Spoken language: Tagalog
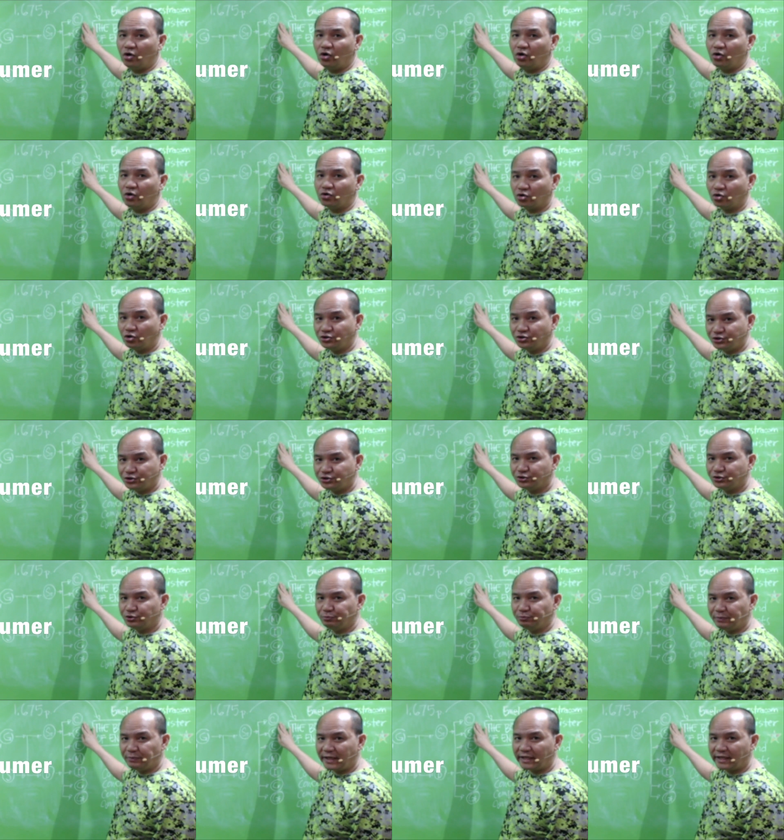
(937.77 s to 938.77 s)

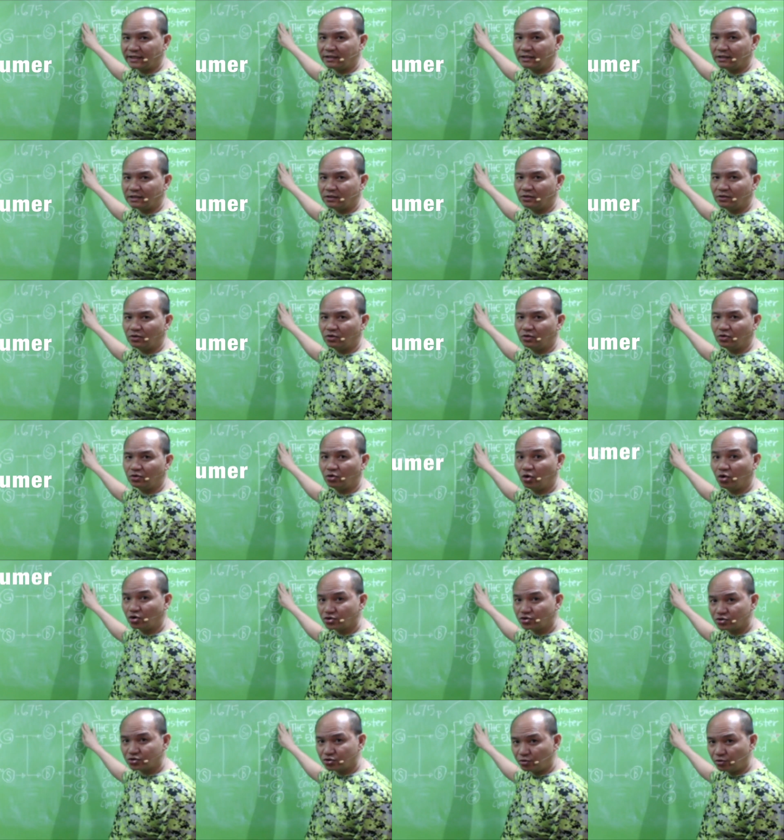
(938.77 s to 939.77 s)
Consumer,
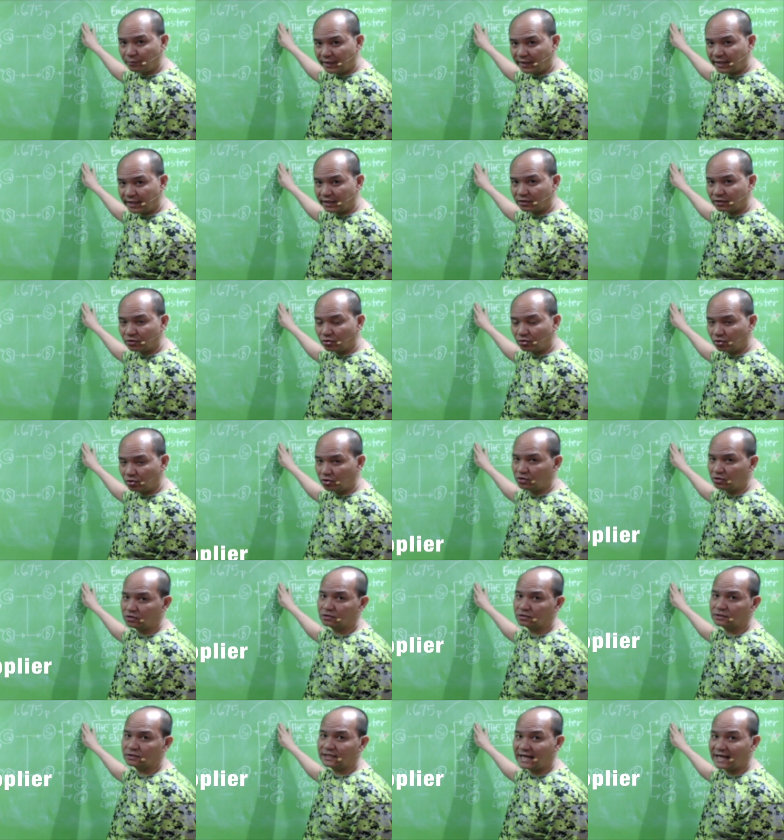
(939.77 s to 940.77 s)
customer,
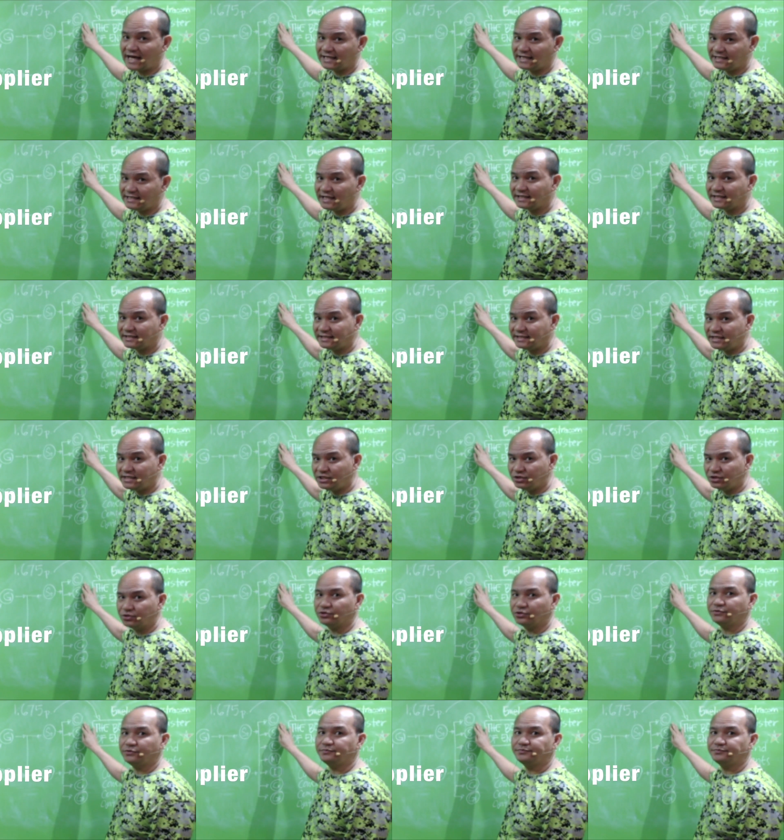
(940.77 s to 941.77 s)
or client
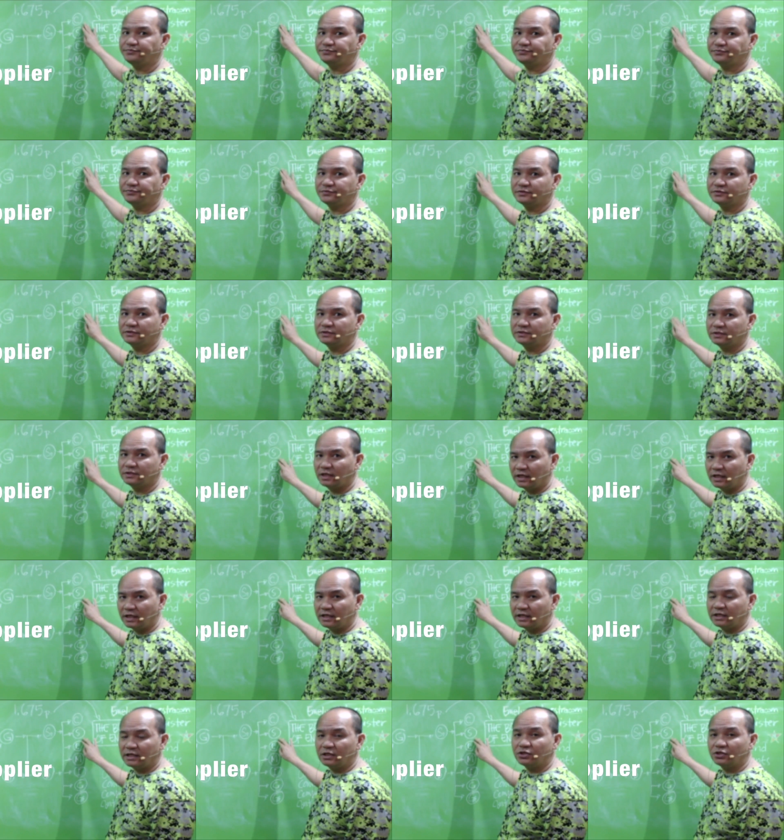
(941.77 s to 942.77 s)
ninyo
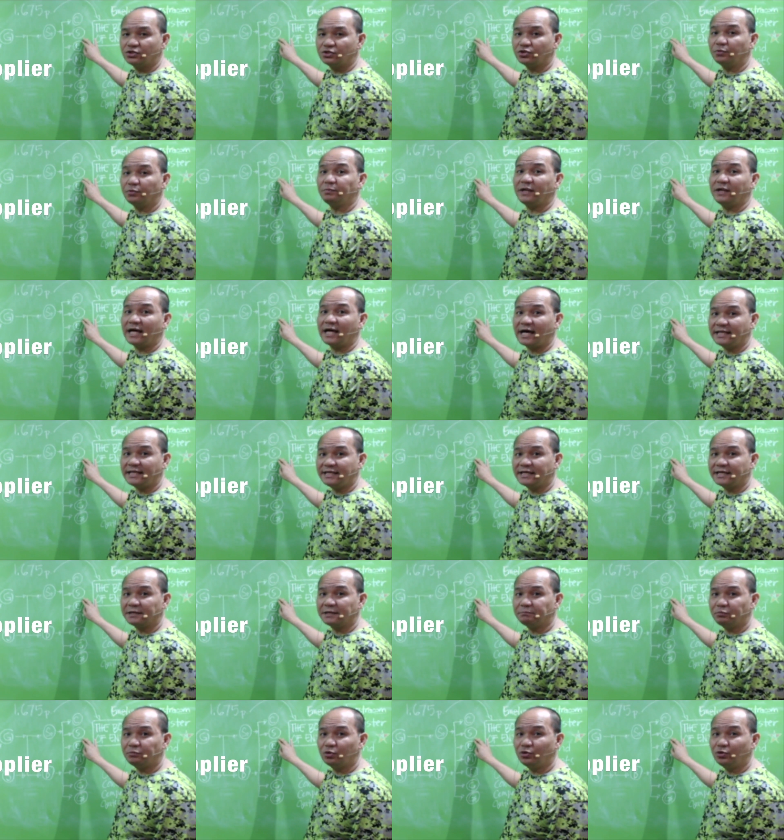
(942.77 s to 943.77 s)
supplier
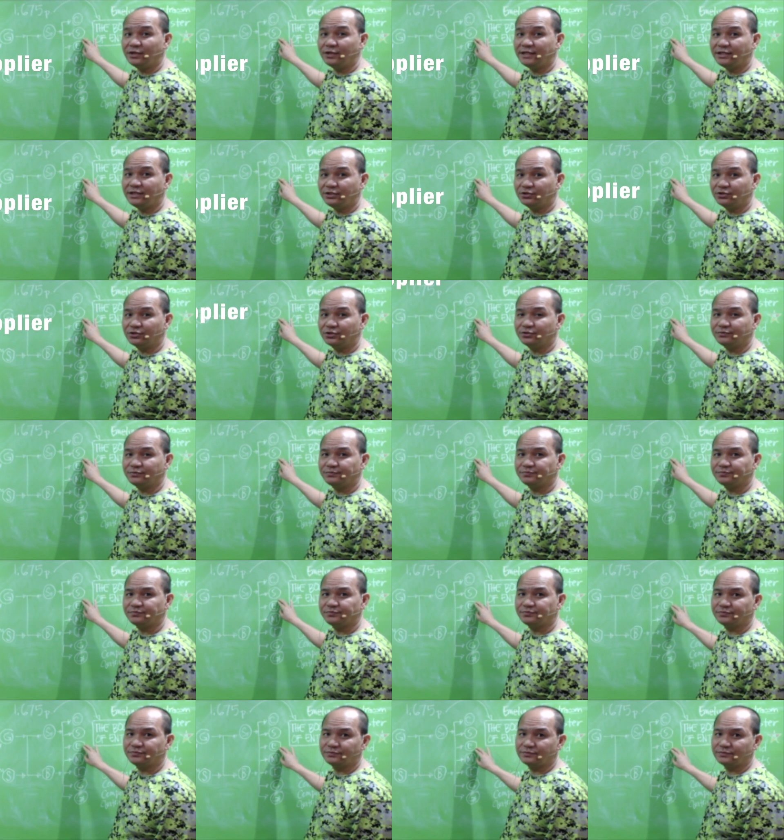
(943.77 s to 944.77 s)
po ninyo,
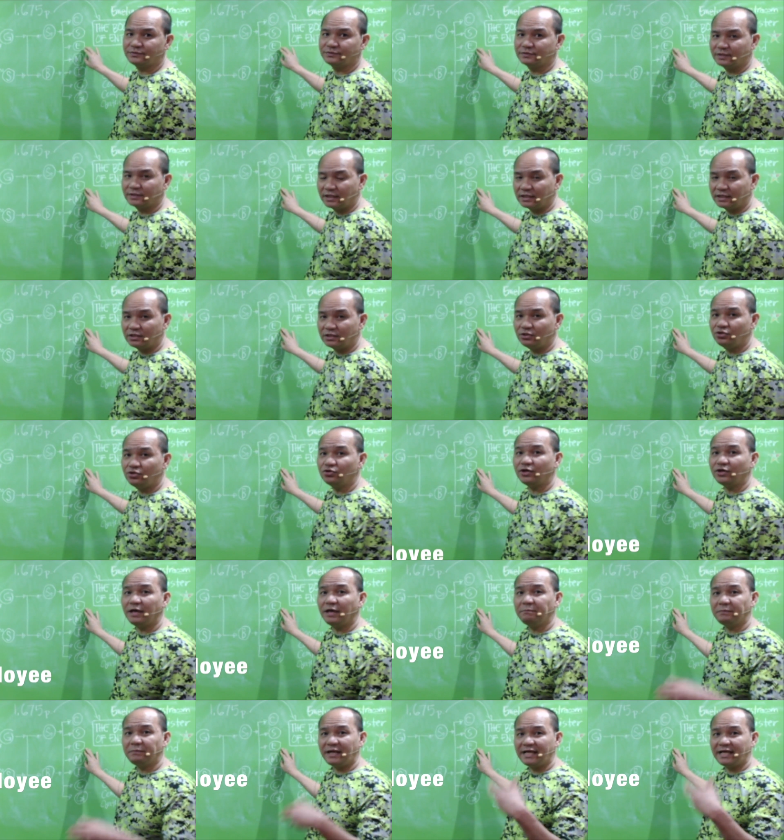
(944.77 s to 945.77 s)
yung
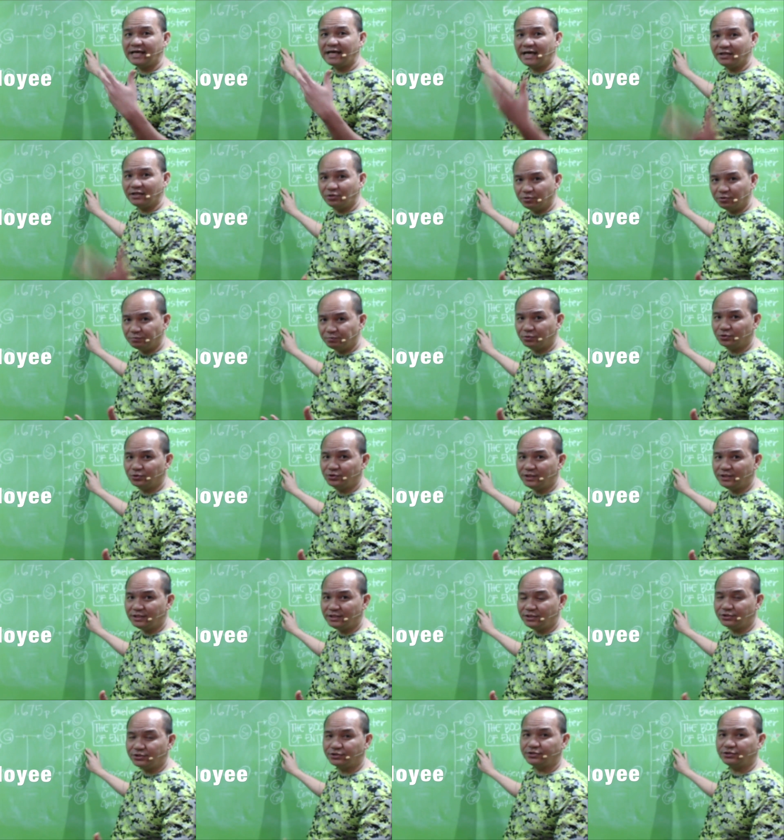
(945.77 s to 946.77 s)
empleyado po
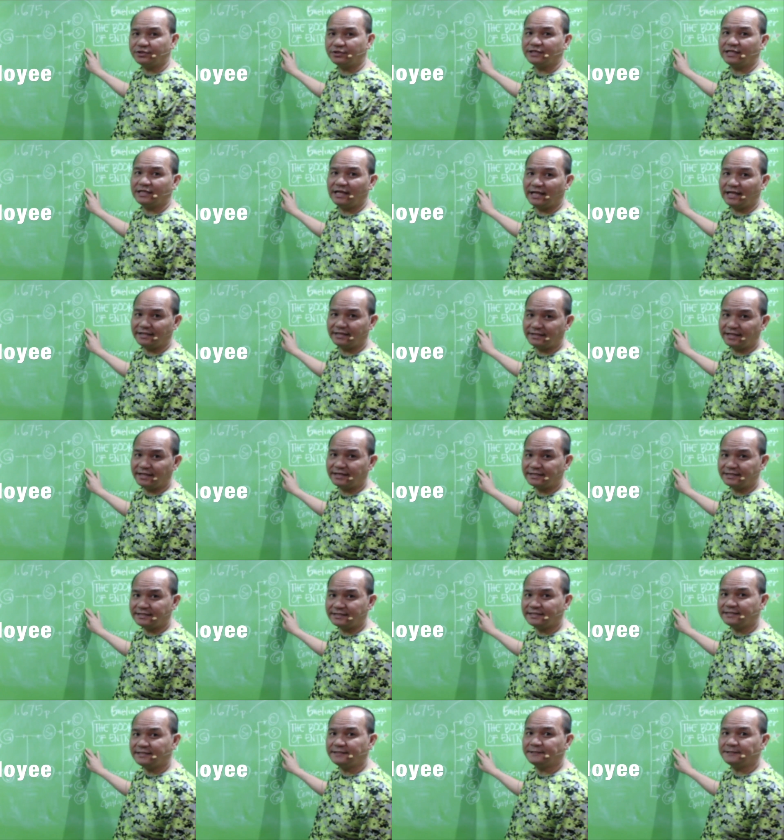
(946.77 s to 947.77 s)
ninyo, letter
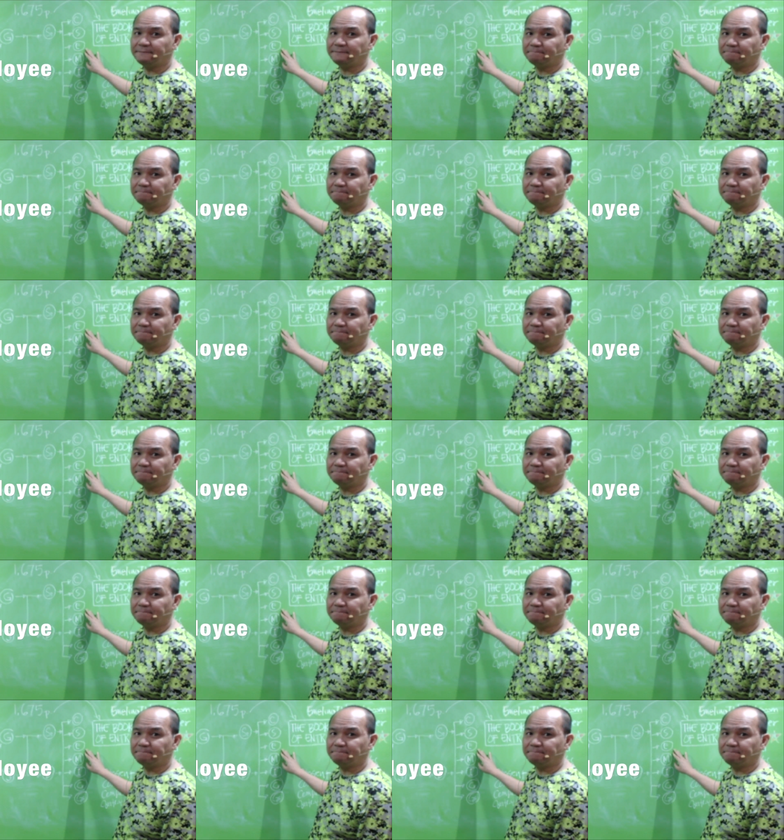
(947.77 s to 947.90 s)
E,